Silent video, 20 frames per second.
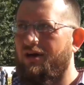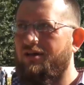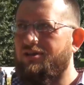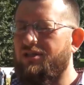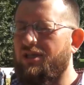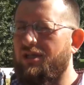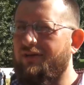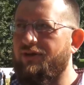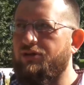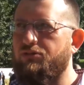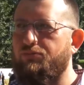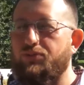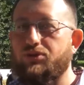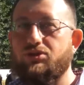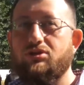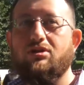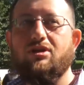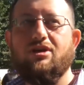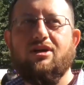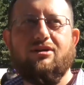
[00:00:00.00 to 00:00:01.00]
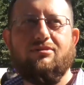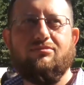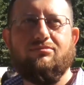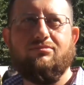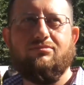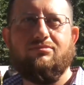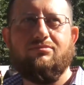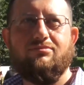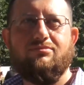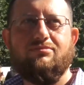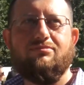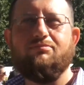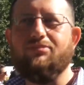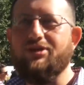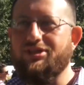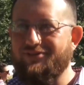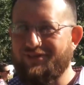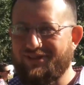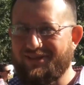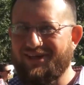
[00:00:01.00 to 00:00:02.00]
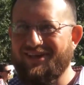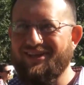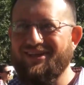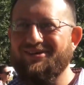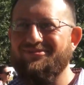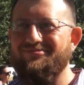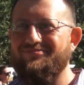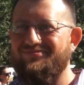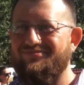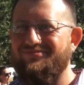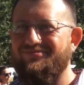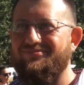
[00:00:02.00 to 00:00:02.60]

Салавату пожелаем процветания,